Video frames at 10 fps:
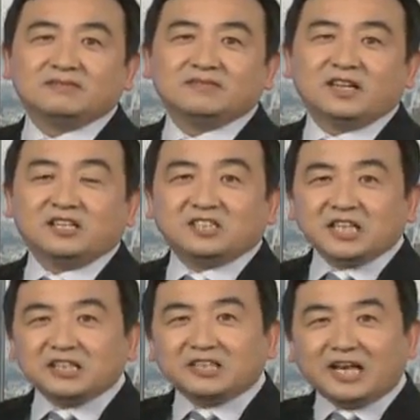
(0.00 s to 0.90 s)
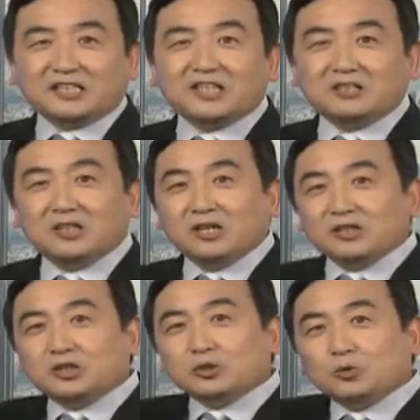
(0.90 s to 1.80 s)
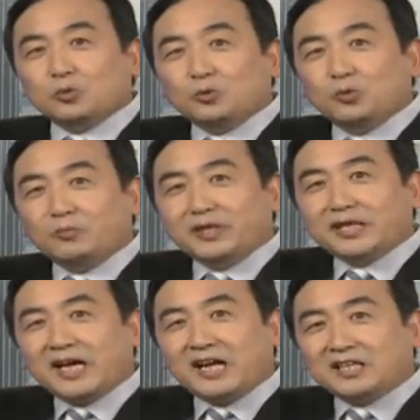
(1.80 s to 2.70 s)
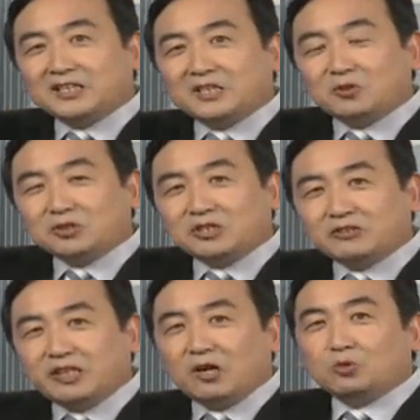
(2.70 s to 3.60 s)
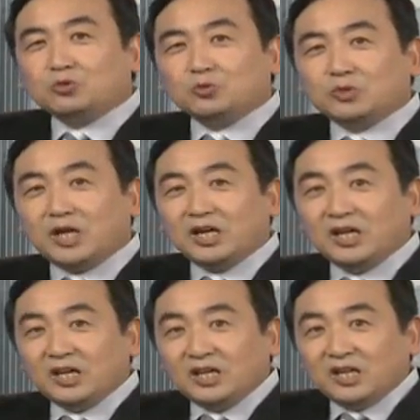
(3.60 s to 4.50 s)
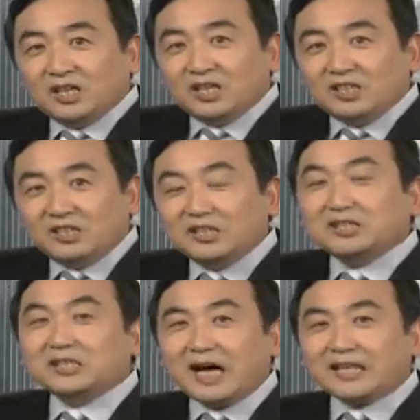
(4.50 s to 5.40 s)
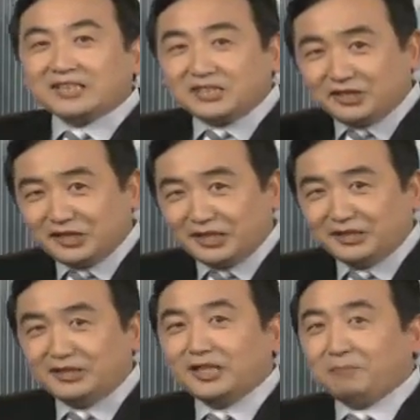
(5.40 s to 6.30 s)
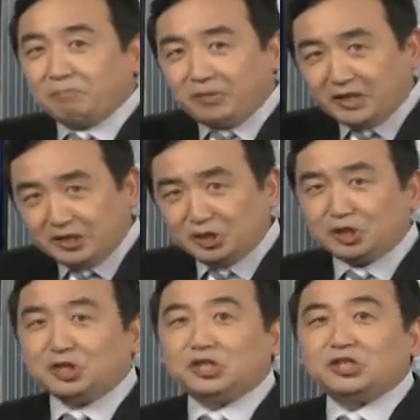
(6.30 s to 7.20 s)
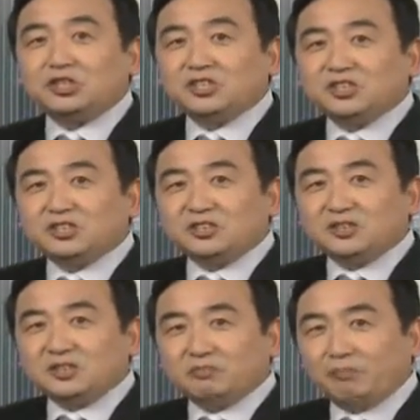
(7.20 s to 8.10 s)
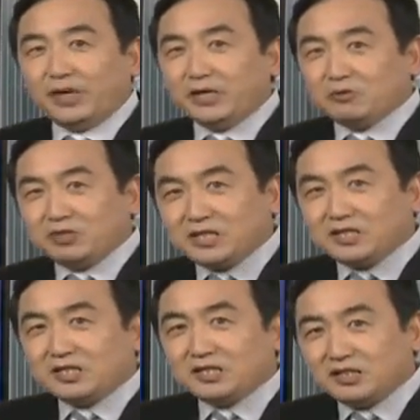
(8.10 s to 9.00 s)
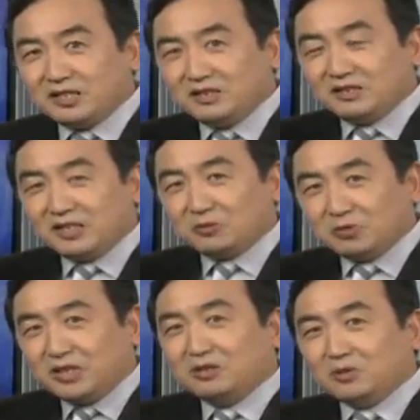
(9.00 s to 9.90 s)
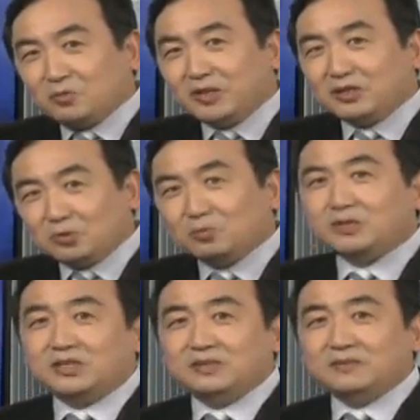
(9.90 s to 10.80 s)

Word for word: 而这一点上，就与米开朗基罗所雕塑的应该的人的品质，没有任何那种淫秽的东西。